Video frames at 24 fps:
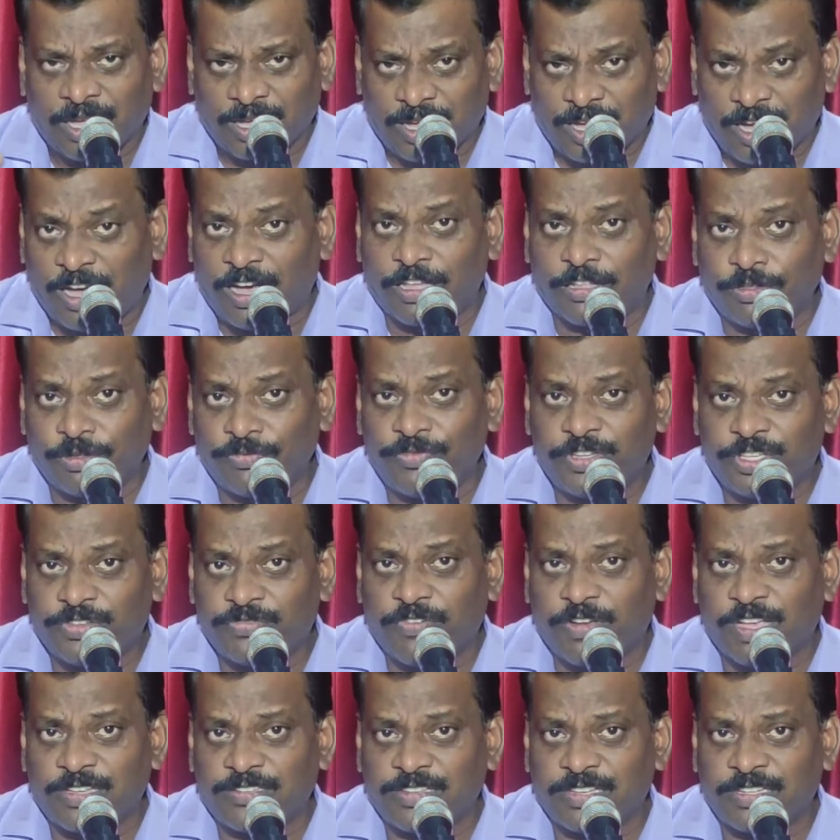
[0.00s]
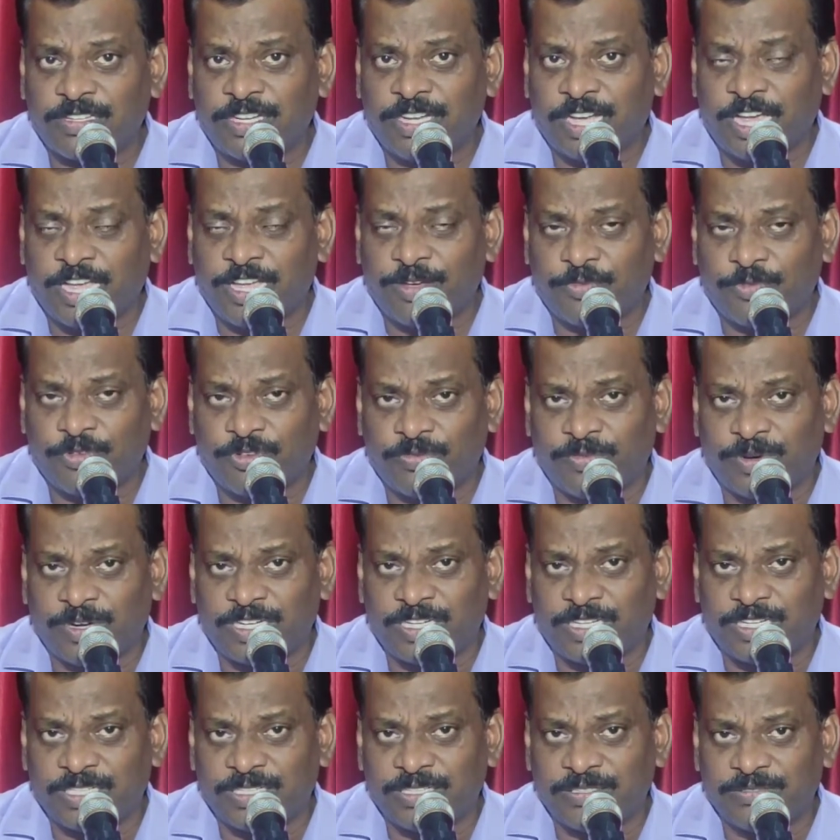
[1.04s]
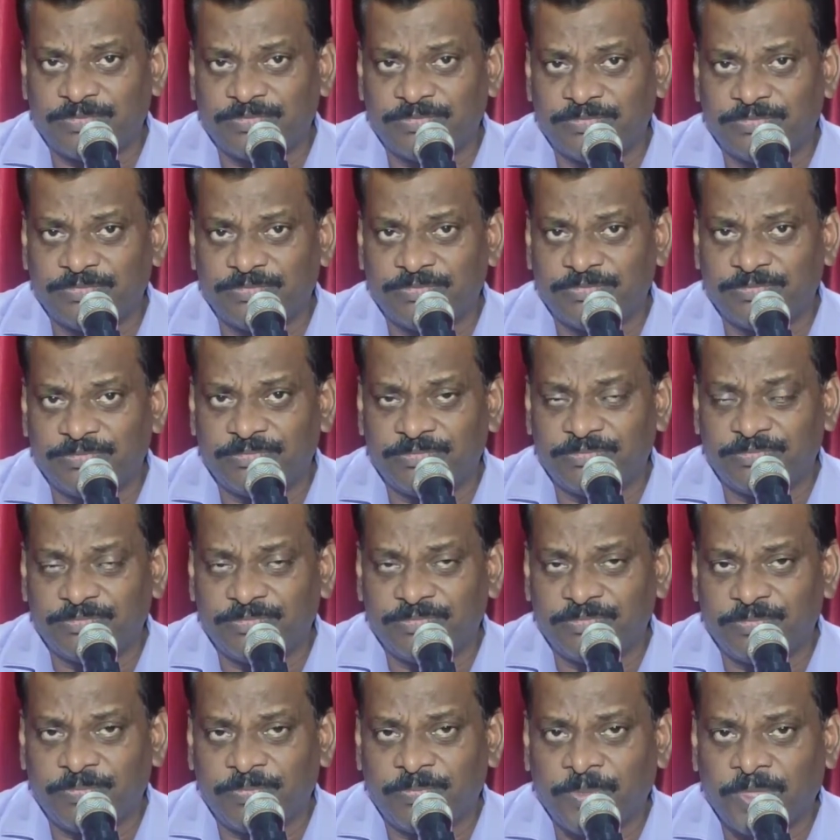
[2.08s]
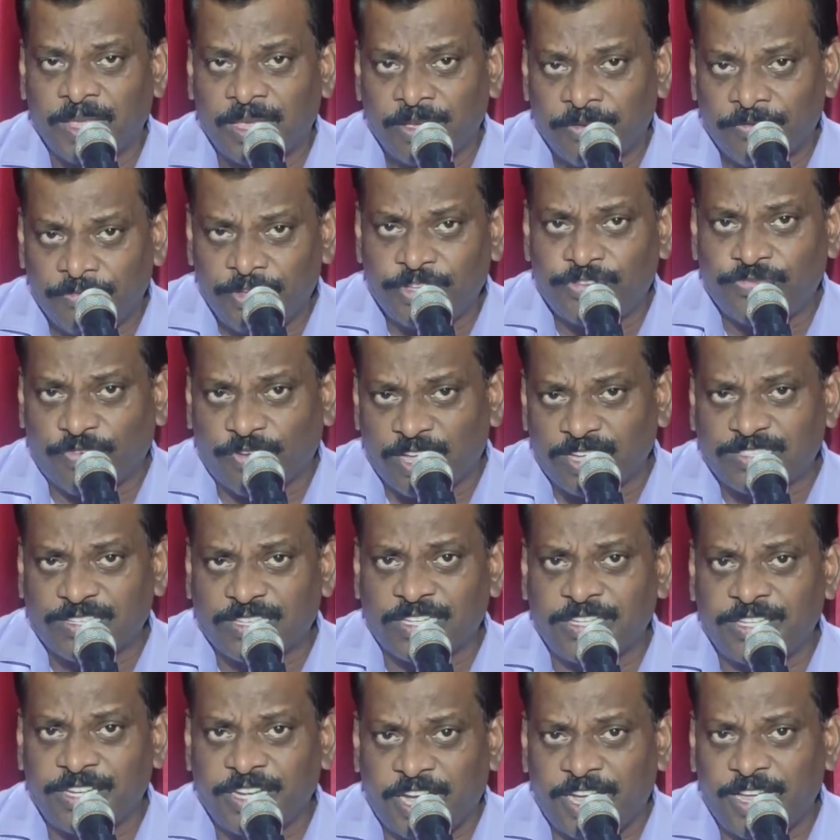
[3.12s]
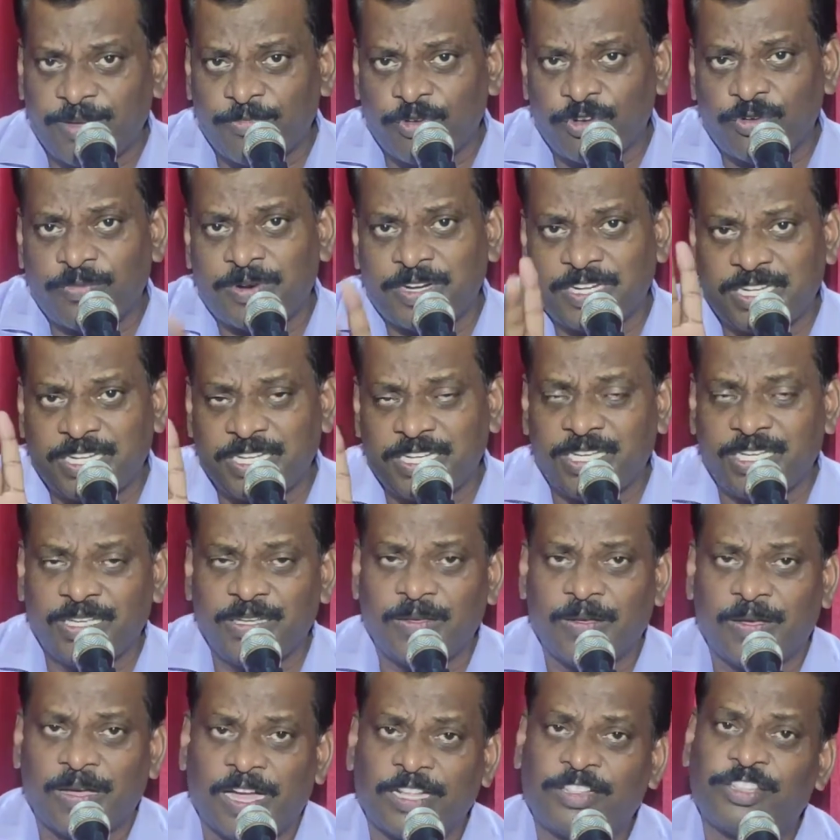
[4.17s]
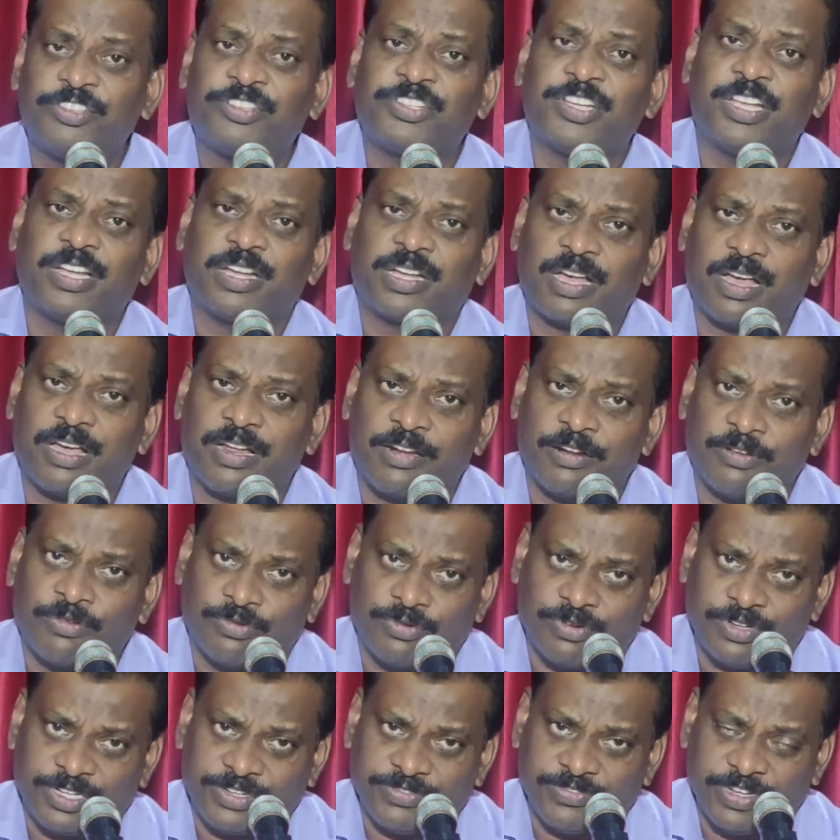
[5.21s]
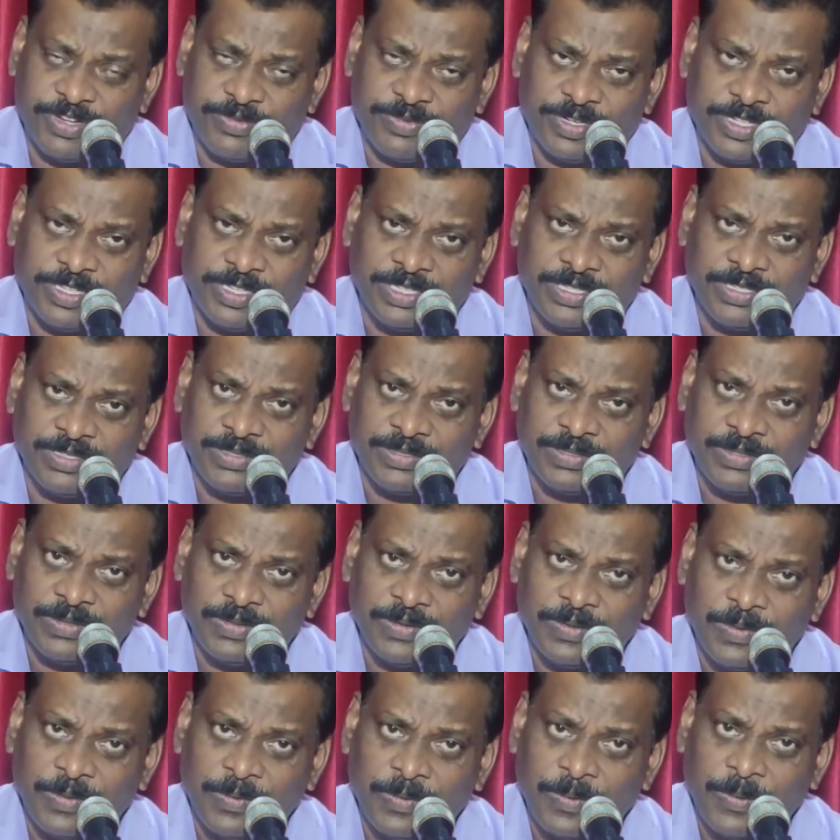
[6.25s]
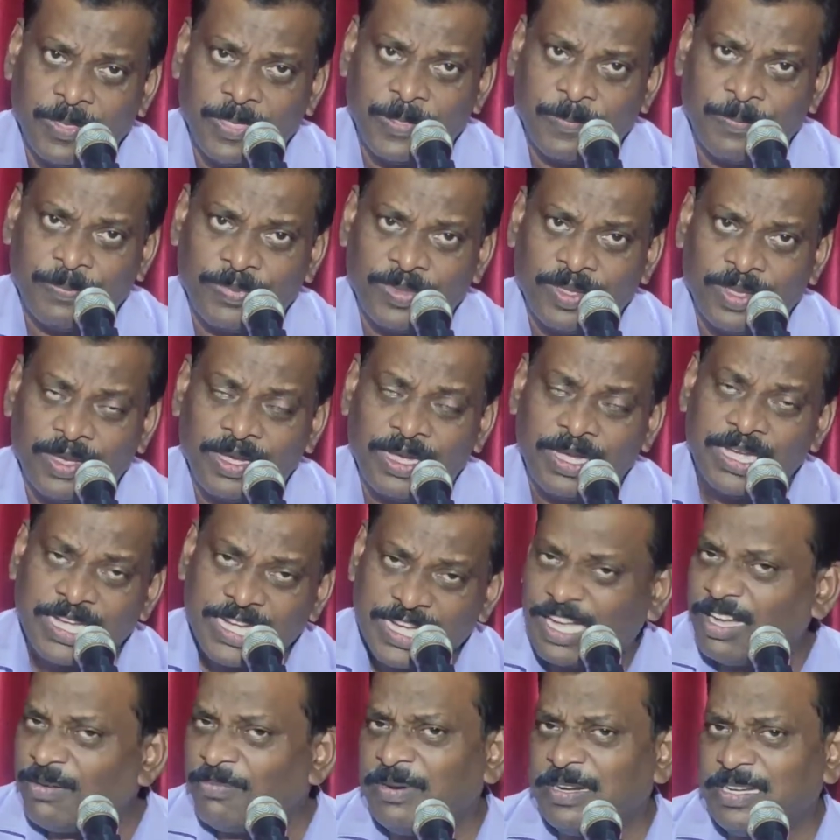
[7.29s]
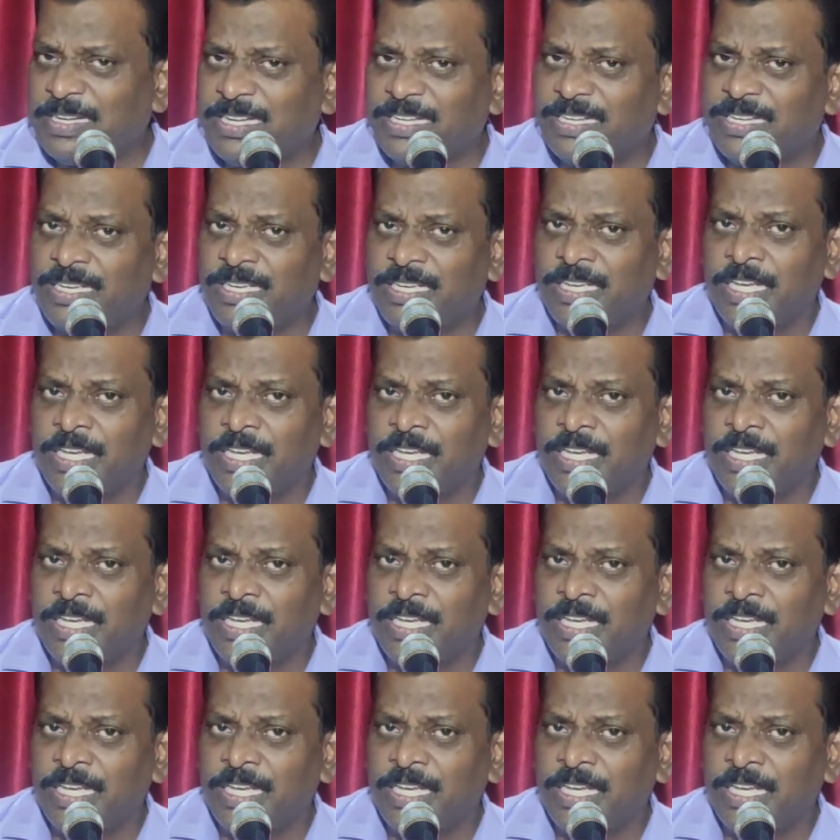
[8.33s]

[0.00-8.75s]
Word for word: కాదు విశ్వాస న్యాయమును బట్టి విశ్వాస న్యాయమును బట్టి అతిశయ కారణం కొట్టివేయబడింది కాబట్టి